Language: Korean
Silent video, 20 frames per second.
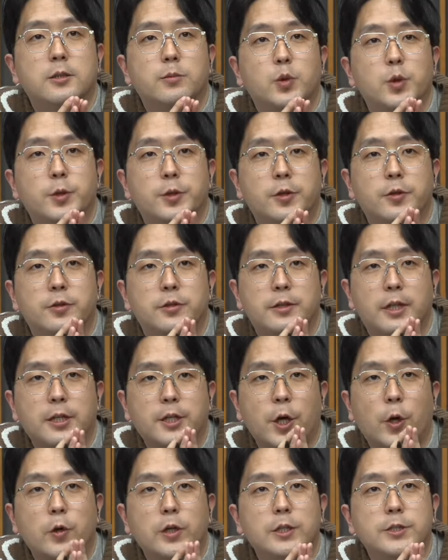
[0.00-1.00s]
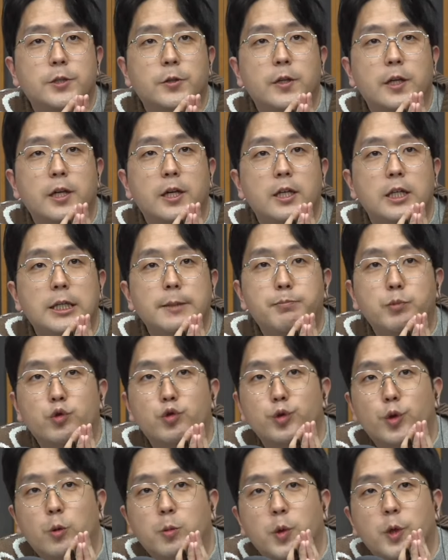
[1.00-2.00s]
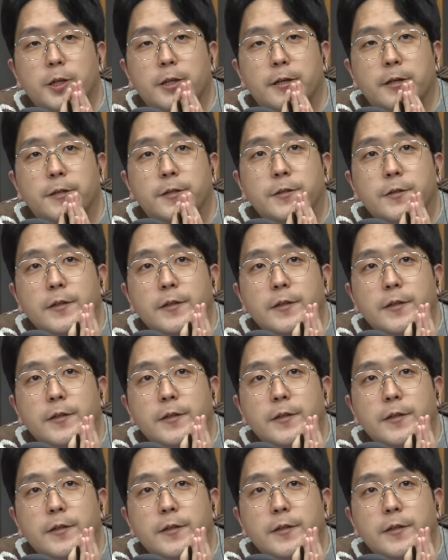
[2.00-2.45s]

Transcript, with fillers: 보여드렸는데 경기 전의 입구로 보이네요.